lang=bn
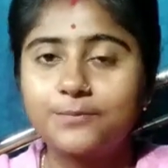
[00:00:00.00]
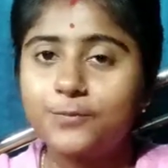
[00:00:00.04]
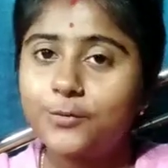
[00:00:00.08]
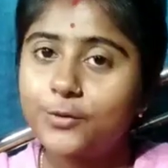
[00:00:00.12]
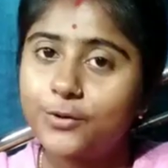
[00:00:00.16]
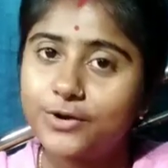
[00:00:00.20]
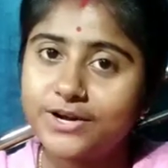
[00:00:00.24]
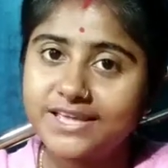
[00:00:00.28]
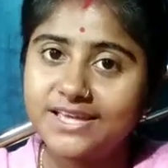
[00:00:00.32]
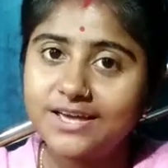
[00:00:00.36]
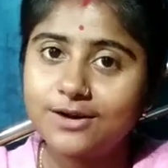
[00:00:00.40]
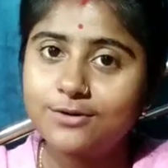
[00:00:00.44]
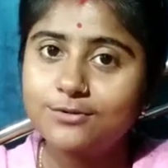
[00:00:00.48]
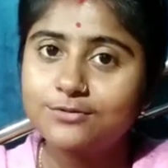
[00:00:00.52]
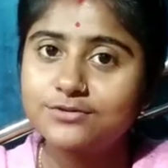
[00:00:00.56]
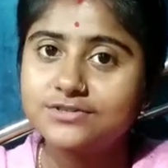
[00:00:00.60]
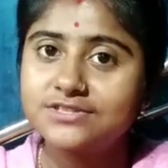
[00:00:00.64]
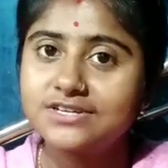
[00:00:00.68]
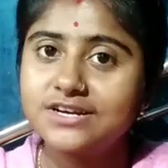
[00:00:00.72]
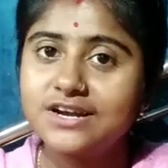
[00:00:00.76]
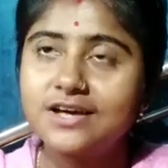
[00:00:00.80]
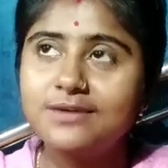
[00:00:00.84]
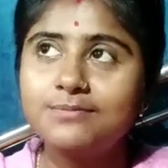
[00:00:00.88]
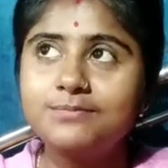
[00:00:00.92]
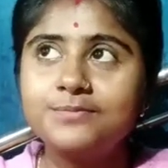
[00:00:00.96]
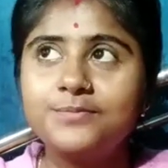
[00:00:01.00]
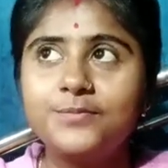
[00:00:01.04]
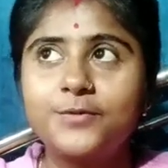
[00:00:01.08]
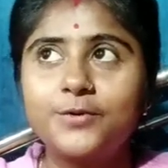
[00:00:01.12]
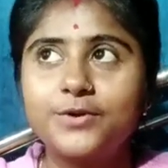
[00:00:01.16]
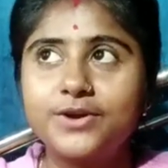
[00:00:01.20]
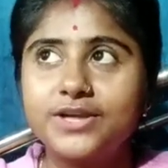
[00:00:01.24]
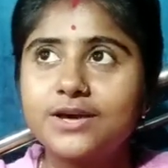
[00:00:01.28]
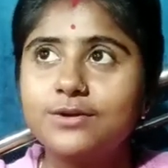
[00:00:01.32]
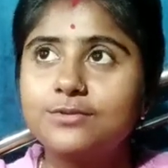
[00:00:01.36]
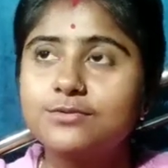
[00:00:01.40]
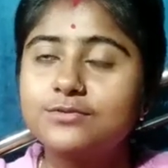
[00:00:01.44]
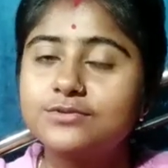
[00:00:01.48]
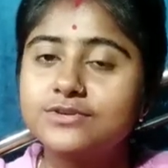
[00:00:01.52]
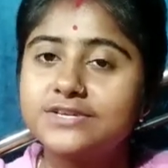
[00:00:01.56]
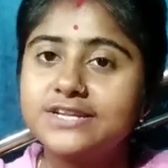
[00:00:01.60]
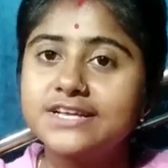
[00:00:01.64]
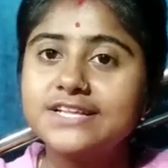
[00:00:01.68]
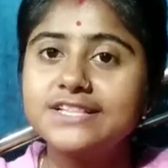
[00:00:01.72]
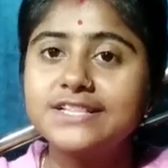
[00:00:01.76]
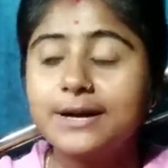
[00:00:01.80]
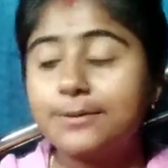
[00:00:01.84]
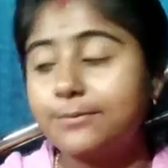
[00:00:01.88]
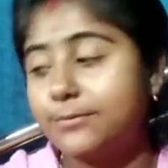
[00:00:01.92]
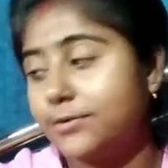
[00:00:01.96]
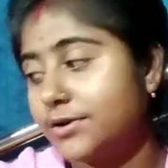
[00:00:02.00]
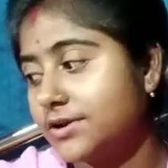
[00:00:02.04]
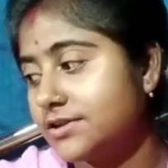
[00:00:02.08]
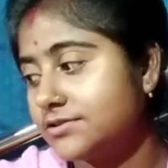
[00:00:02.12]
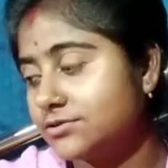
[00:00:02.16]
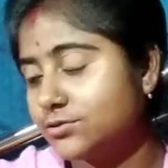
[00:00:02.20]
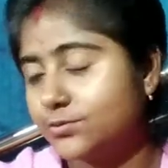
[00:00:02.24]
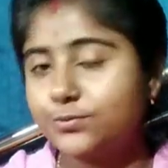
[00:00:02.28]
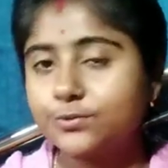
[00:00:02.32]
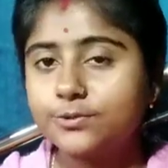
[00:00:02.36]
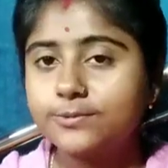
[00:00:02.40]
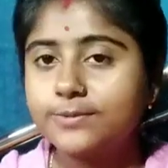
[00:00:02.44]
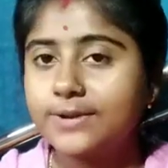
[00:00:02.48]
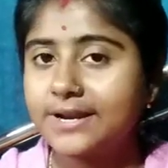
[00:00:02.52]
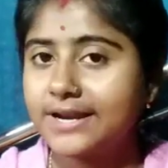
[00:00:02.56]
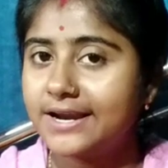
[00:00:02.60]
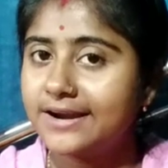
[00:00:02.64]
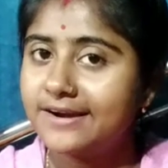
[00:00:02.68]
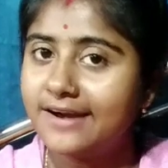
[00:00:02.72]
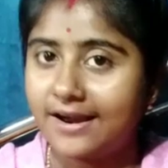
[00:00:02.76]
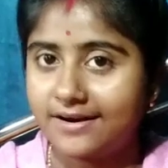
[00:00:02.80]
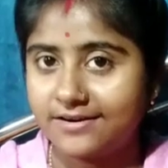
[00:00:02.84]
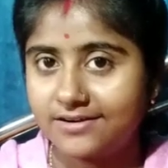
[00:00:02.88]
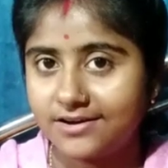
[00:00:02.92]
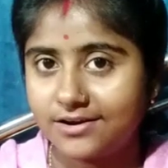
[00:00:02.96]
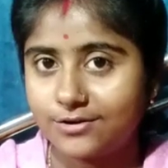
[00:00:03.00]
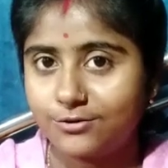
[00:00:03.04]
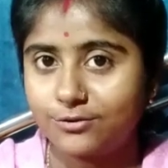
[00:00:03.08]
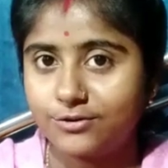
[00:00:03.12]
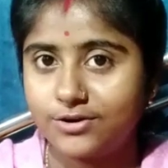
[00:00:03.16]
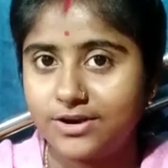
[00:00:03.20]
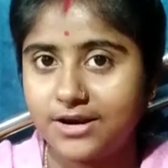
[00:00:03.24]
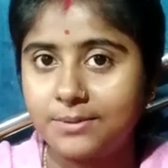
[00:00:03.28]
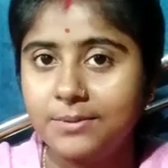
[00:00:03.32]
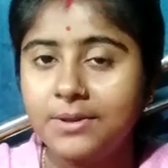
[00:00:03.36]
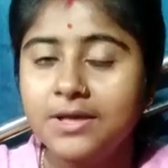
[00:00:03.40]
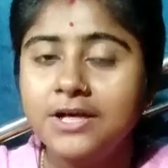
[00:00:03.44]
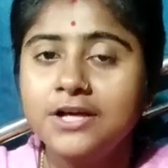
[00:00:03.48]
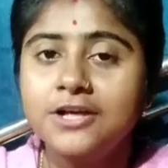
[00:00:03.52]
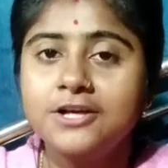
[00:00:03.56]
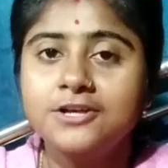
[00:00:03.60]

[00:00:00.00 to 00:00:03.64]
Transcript: পড়িয়ে উঠলাম পড়িয়ে উঠে তারপরে দুপুরবেলা রান্না করলাম